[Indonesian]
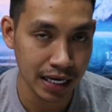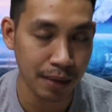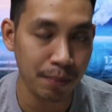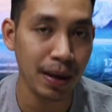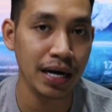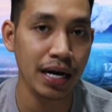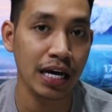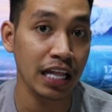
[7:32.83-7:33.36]

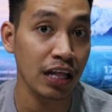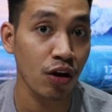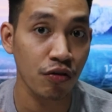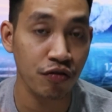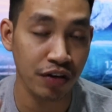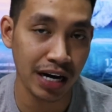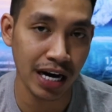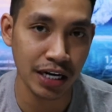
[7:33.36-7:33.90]
kepada cat
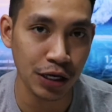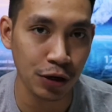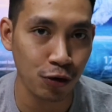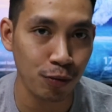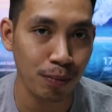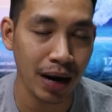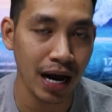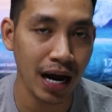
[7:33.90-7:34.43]
lover yang di
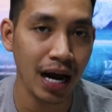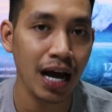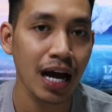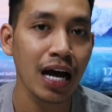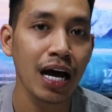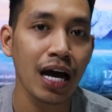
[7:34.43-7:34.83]
rumah,